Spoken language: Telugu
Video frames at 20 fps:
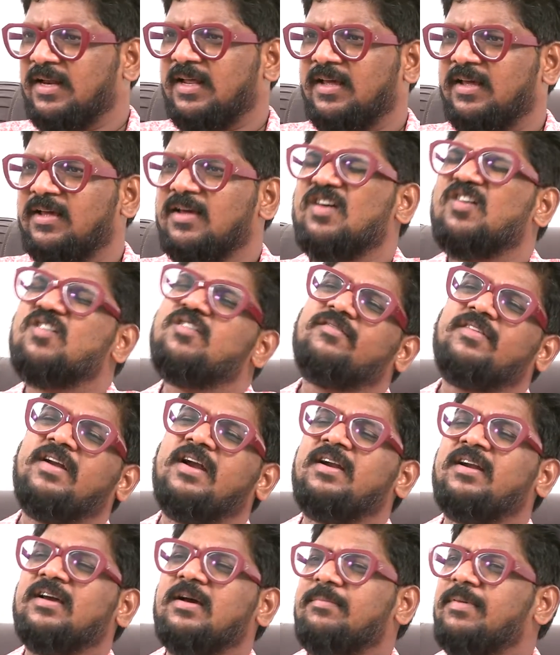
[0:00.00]
సరే
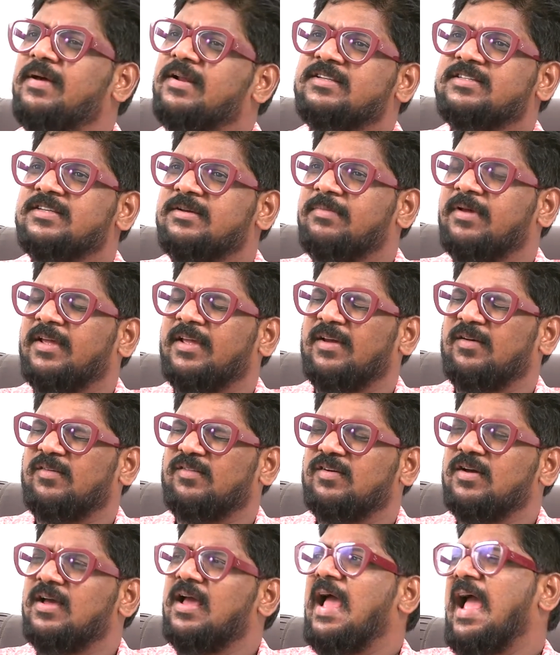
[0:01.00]
ఫ్రెండ్గా పరిచయం
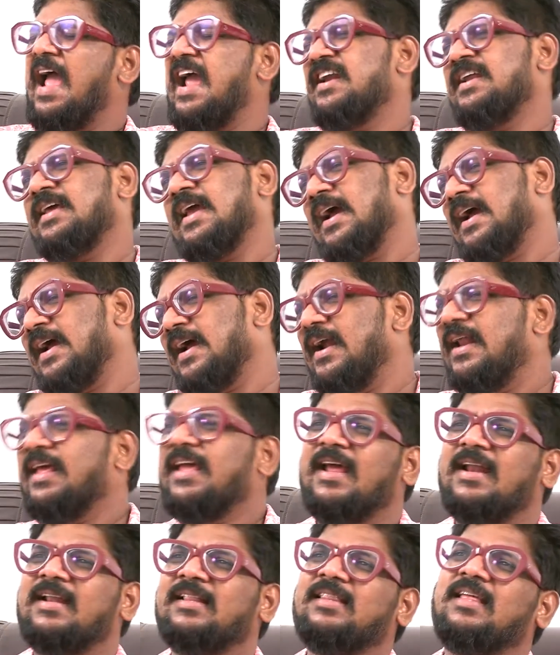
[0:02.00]
అయ్యావు ఆయన
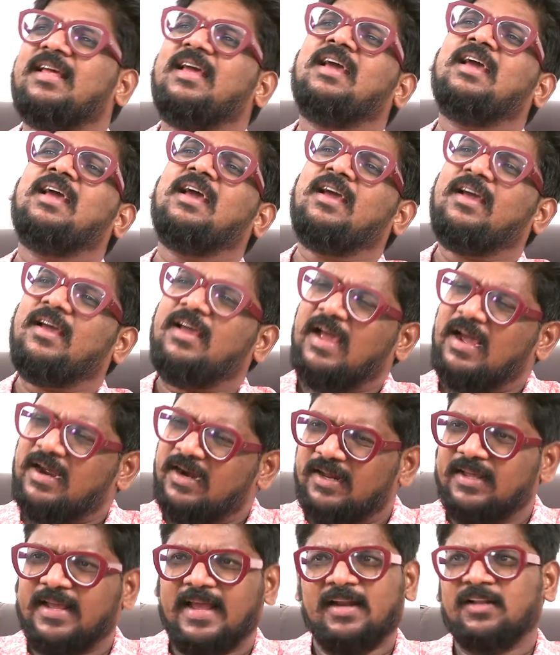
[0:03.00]
ఎక్కడికి వెళ్తే
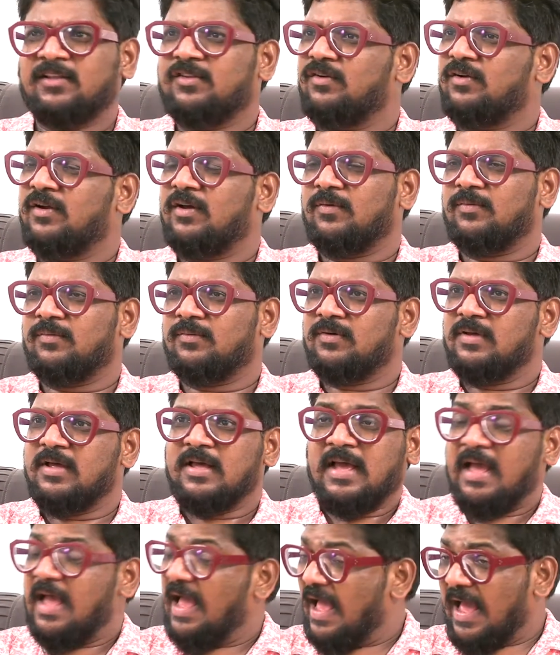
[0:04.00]
అక్కడికి వెళ్తున్నావు
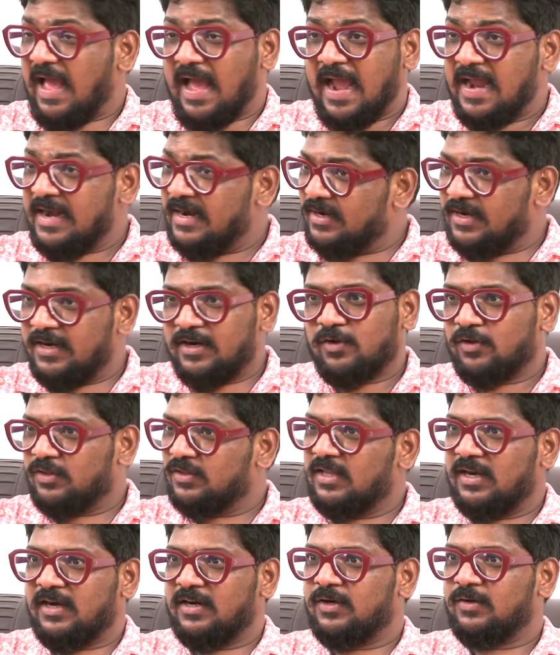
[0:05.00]
ఆయన నిన్ను
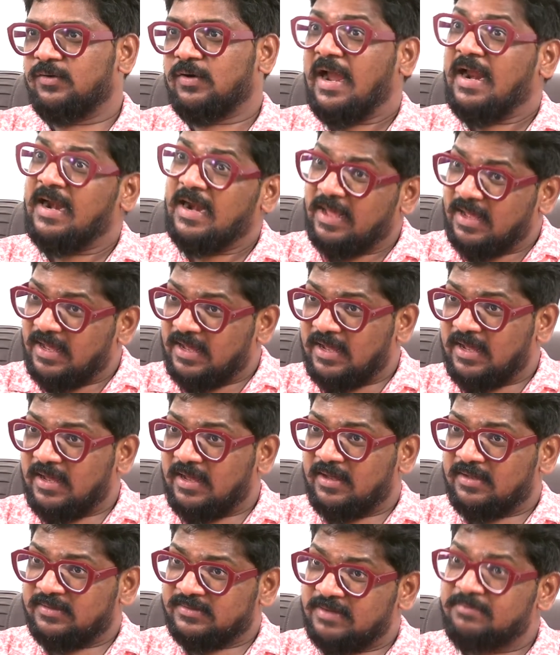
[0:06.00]
వద్దండు ఆయన
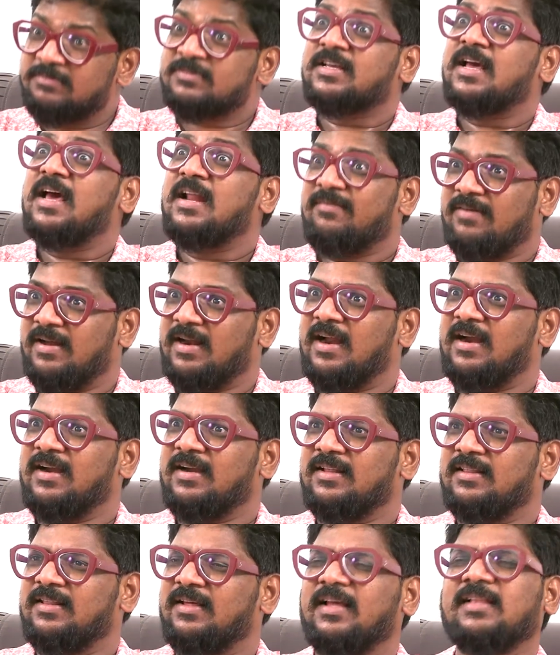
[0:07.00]
సంస్కారం
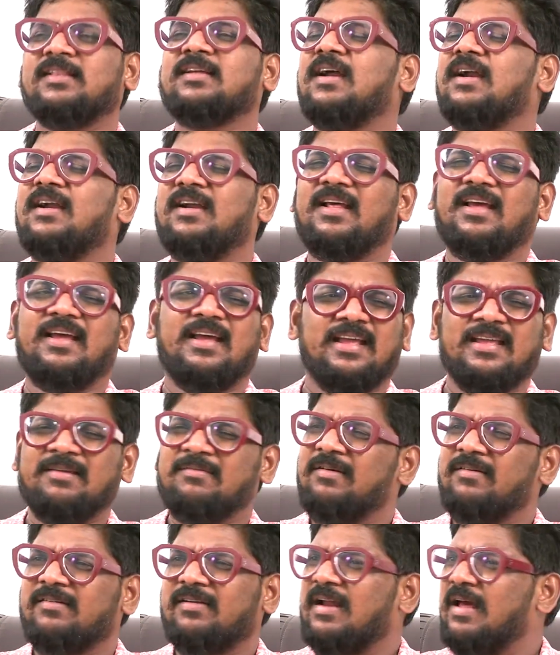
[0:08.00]
అలాంటిది ఎందుకంటే
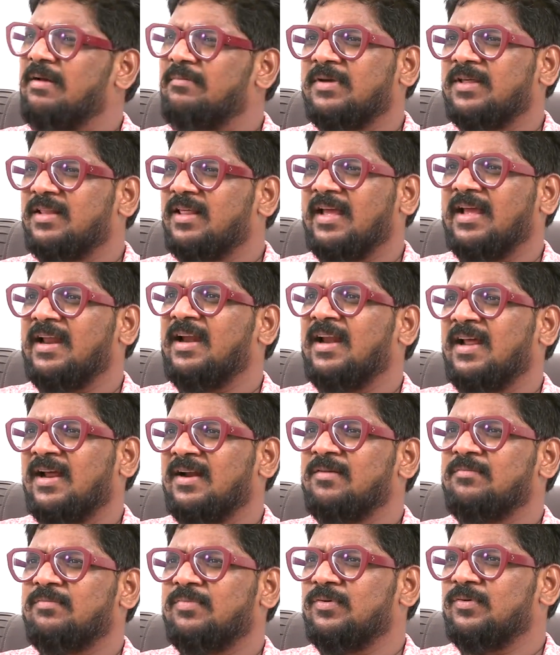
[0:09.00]
ఈమె నా మీద ఏం
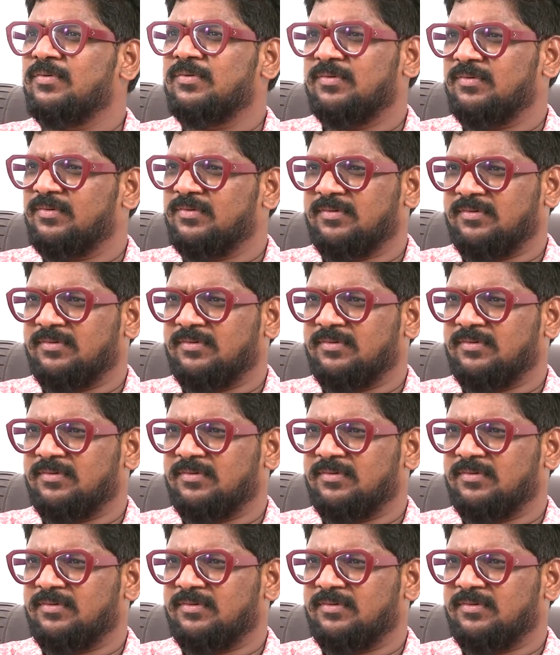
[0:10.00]
లేనప్పుడు